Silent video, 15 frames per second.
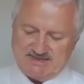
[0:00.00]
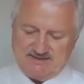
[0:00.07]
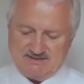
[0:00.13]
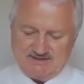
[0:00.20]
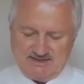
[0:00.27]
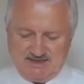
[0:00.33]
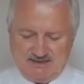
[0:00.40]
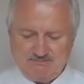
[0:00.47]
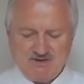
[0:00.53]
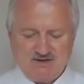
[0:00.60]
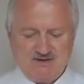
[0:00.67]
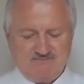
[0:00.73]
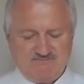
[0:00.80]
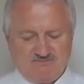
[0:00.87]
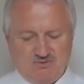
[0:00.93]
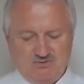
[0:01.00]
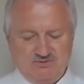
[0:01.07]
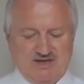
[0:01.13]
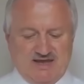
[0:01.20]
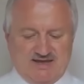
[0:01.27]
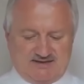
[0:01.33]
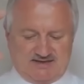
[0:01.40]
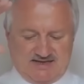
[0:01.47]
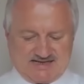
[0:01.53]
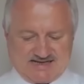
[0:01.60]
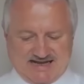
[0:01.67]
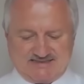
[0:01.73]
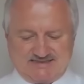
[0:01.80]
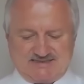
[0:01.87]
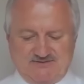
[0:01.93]
In ihm wohnt die
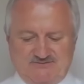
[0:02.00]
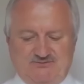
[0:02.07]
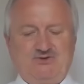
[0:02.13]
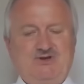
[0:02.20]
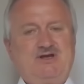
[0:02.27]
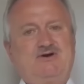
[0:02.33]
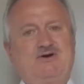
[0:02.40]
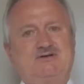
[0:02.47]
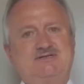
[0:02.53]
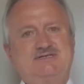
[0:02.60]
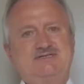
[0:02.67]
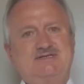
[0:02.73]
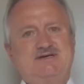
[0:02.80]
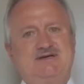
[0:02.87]
ganze Fülle Gottes